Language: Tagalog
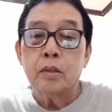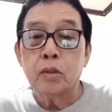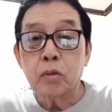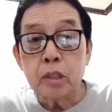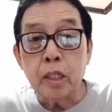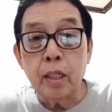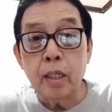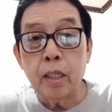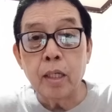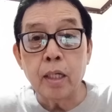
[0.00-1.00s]
Yung si,
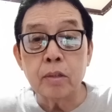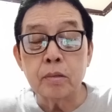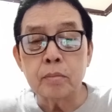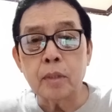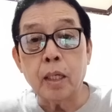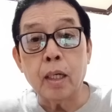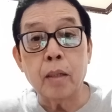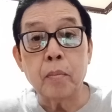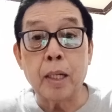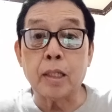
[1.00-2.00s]
ano,
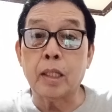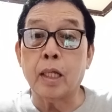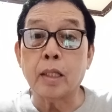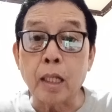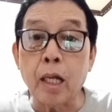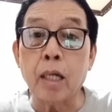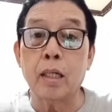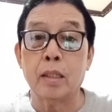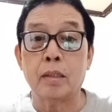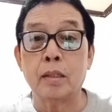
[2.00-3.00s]
Martin
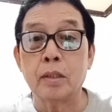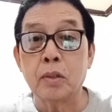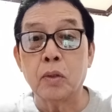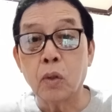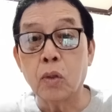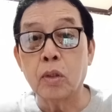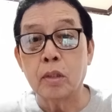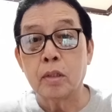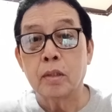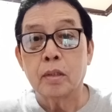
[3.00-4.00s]
Andanar. Oh,
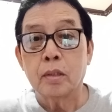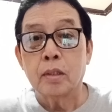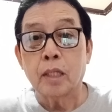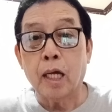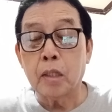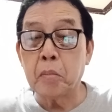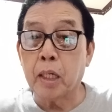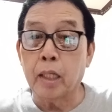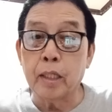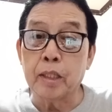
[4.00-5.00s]
dati
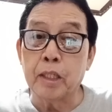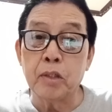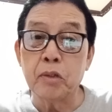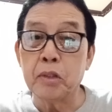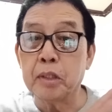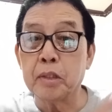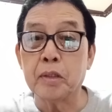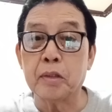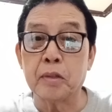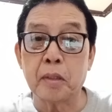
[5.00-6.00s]
magaling din yun, eh,
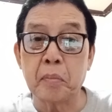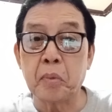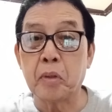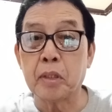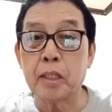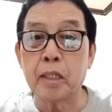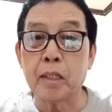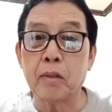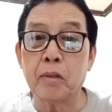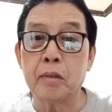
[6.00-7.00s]
yung
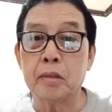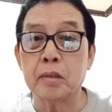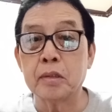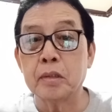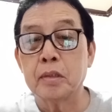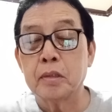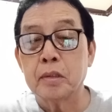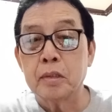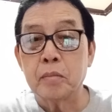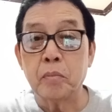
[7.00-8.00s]
reporter. Oh.
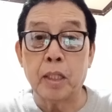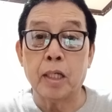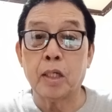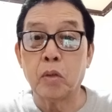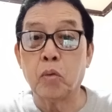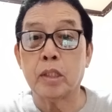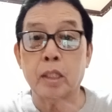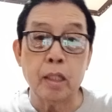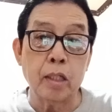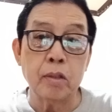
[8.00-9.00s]
Biglang kinuha
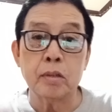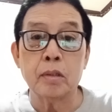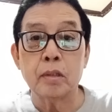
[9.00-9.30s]
siya ni, ano,